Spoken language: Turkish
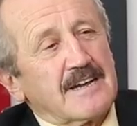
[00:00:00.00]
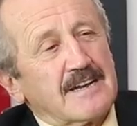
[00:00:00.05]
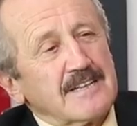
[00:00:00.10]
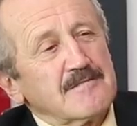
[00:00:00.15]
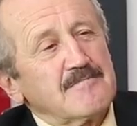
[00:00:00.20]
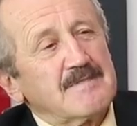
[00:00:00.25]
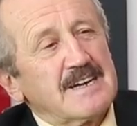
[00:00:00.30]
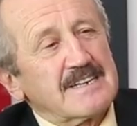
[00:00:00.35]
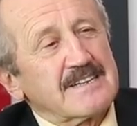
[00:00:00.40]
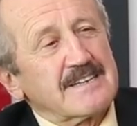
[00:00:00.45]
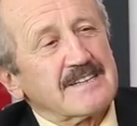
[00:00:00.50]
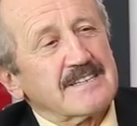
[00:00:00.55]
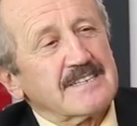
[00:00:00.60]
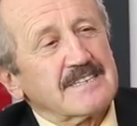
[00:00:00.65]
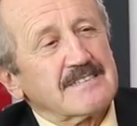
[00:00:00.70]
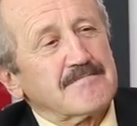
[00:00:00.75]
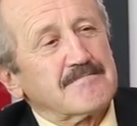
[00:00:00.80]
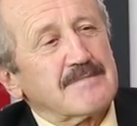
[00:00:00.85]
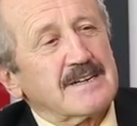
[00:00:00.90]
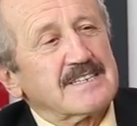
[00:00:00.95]
hanım
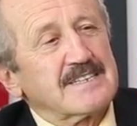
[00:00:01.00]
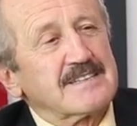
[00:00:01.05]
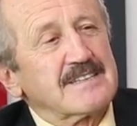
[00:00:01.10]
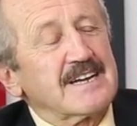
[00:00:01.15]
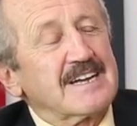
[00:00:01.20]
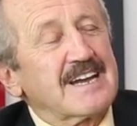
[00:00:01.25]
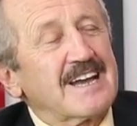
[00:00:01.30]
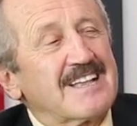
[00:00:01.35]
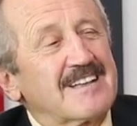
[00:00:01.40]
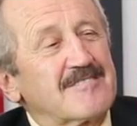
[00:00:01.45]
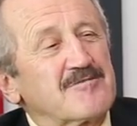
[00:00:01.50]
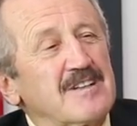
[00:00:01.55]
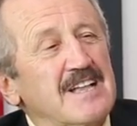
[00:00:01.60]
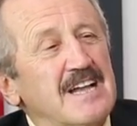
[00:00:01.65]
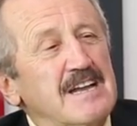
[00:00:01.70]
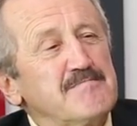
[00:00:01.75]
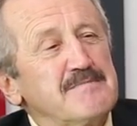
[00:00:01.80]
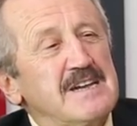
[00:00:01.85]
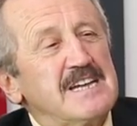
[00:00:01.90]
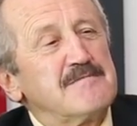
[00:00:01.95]
arkadaşım başına gelen
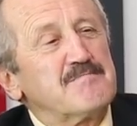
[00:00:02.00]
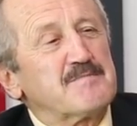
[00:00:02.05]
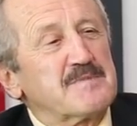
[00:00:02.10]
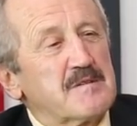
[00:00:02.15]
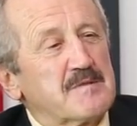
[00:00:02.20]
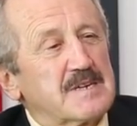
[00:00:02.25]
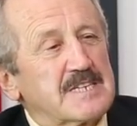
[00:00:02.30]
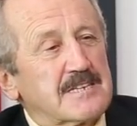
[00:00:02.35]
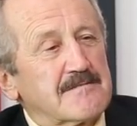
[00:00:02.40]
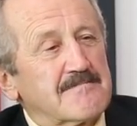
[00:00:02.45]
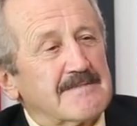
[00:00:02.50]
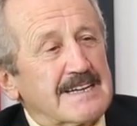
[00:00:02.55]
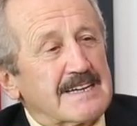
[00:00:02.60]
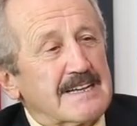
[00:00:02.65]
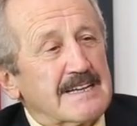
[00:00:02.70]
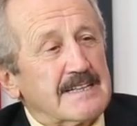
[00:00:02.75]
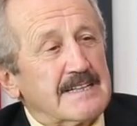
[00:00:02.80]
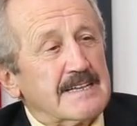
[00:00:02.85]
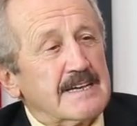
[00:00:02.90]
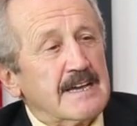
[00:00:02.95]
olay benim de başıma
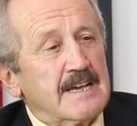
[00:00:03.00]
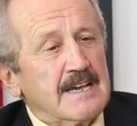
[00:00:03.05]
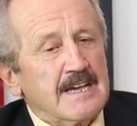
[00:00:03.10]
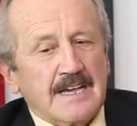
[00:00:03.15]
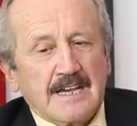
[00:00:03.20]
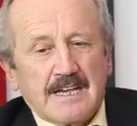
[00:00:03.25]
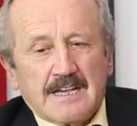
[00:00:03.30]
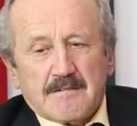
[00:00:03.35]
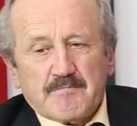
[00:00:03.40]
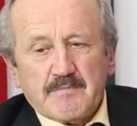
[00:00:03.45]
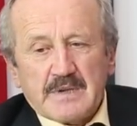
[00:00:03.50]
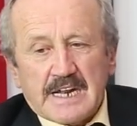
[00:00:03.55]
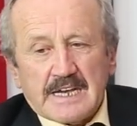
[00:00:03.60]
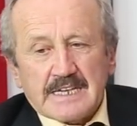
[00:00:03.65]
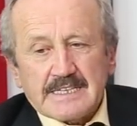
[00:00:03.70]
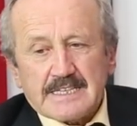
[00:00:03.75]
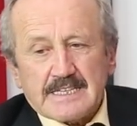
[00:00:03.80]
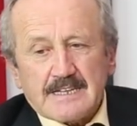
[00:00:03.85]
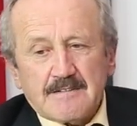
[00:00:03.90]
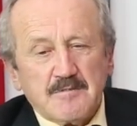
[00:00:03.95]
geldi.
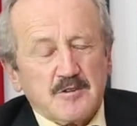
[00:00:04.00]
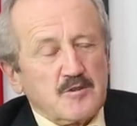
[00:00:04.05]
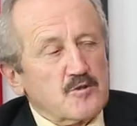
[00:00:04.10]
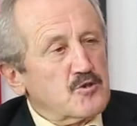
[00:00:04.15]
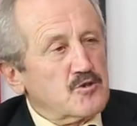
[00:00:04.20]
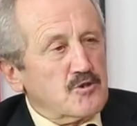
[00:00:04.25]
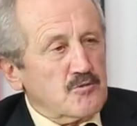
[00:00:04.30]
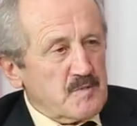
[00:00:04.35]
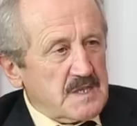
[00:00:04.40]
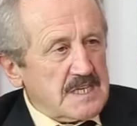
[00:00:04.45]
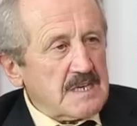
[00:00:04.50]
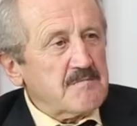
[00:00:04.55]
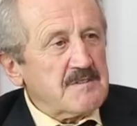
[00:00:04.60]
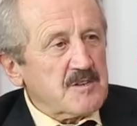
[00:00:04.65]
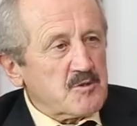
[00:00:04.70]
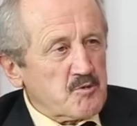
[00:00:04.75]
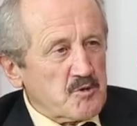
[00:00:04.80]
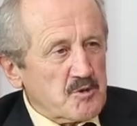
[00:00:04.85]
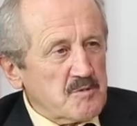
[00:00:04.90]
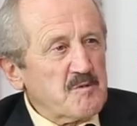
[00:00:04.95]
Biraz tabii
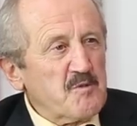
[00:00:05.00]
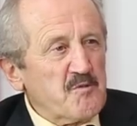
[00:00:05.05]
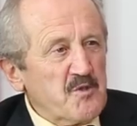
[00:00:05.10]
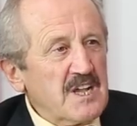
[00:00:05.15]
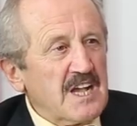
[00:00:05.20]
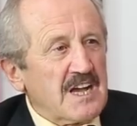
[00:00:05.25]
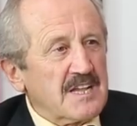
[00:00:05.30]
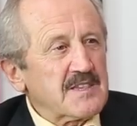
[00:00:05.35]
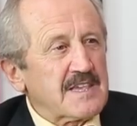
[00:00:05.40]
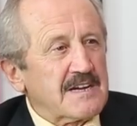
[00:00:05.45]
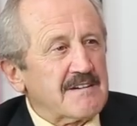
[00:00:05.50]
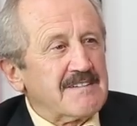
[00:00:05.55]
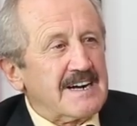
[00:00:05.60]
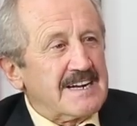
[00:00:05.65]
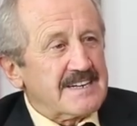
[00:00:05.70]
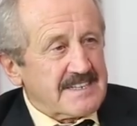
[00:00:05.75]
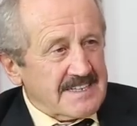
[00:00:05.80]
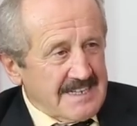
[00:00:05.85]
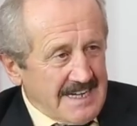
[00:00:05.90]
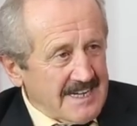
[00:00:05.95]
küçümseme durumu falan da
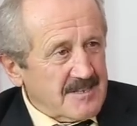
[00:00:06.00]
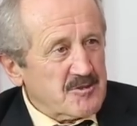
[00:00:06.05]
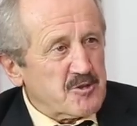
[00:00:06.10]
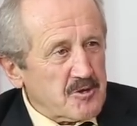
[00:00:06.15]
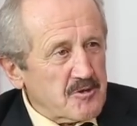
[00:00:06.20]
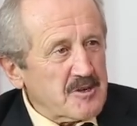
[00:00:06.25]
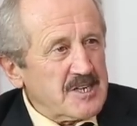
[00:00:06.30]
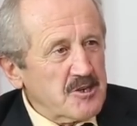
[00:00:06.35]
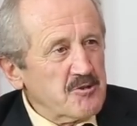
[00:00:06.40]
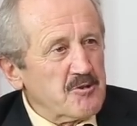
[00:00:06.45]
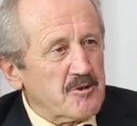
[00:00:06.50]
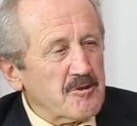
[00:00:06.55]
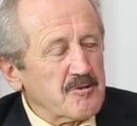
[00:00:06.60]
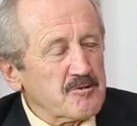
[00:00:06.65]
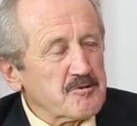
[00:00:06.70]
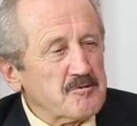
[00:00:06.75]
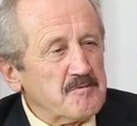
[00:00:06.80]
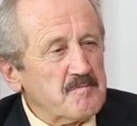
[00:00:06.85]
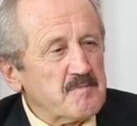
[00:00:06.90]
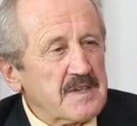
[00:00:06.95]
vardı yani çok iyi
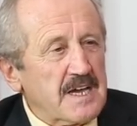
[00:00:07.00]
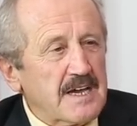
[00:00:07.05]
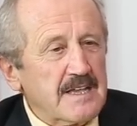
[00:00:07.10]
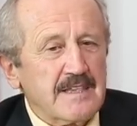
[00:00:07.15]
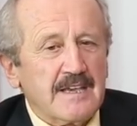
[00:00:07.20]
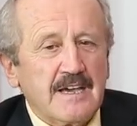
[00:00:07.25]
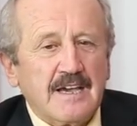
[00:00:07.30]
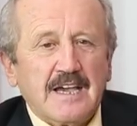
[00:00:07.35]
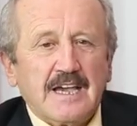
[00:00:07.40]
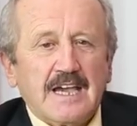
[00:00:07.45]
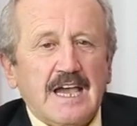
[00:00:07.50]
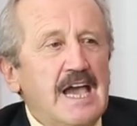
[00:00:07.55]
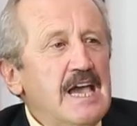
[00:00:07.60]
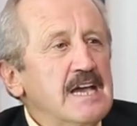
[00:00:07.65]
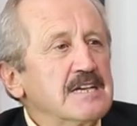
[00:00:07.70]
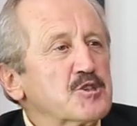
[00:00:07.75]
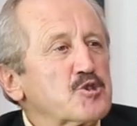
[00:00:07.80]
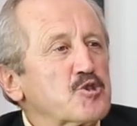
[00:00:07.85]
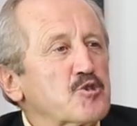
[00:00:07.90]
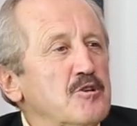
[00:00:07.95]
olduğumdan. Hı hı.
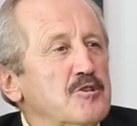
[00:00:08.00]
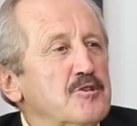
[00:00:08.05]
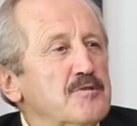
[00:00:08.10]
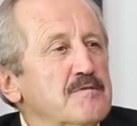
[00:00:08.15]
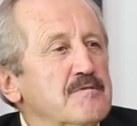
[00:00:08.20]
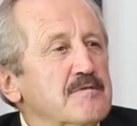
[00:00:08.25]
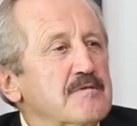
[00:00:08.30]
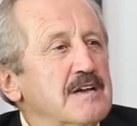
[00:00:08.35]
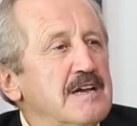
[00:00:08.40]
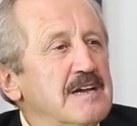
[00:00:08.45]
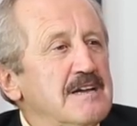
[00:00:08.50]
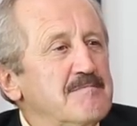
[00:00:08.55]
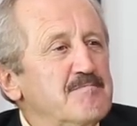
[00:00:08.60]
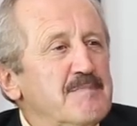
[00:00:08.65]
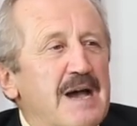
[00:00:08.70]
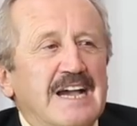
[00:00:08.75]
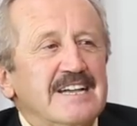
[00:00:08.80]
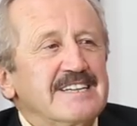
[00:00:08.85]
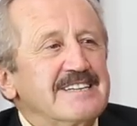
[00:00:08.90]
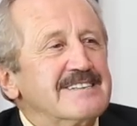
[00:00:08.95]
En son e,
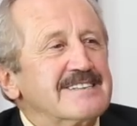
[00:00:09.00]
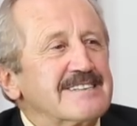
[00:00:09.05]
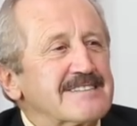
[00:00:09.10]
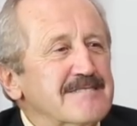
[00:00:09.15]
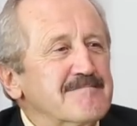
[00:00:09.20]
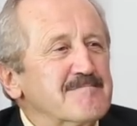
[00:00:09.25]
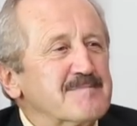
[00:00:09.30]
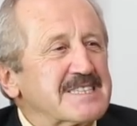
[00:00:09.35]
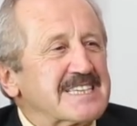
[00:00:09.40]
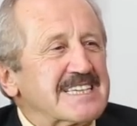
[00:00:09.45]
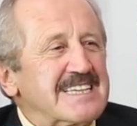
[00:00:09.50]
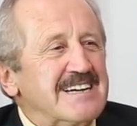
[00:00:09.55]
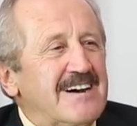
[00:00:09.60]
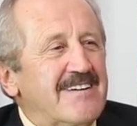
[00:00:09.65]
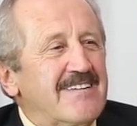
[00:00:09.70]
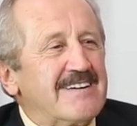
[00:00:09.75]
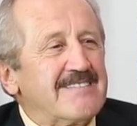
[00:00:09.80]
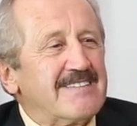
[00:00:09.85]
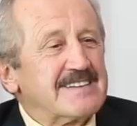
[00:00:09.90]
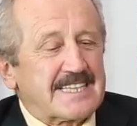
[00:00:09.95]
ben girdim
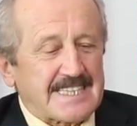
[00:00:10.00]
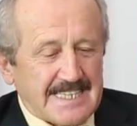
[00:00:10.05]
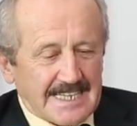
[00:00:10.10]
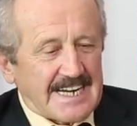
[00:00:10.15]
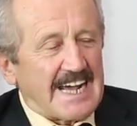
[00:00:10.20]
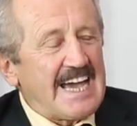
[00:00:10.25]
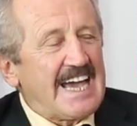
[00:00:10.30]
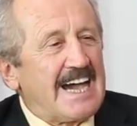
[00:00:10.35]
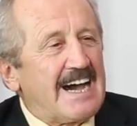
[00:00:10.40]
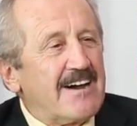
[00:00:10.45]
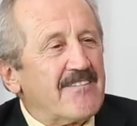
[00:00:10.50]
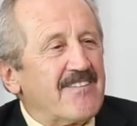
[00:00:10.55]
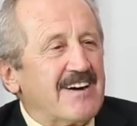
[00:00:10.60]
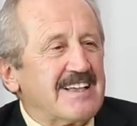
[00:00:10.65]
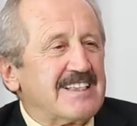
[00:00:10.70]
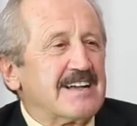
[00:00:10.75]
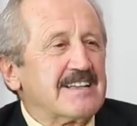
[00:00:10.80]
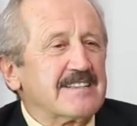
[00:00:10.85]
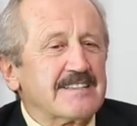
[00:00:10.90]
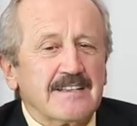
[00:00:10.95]
sınava sıraya
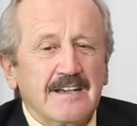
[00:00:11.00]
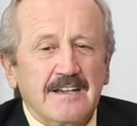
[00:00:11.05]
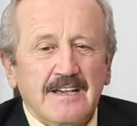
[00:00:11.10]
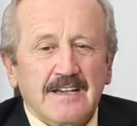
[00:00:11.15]
falan. Hı hı.